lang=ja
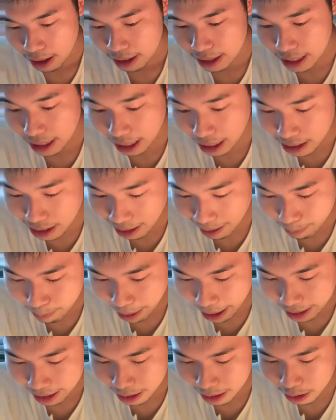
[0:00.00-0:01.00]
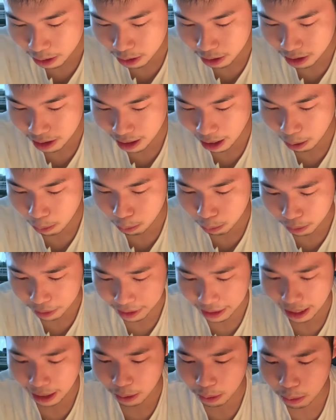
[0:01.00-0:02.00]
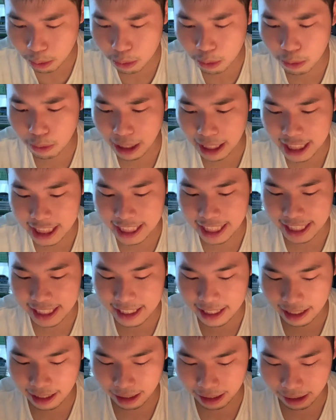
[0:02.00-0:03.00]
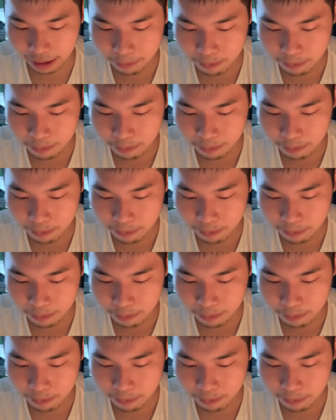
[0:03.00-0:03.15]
自家製パイで包んだ伝統のお菓子です。はい。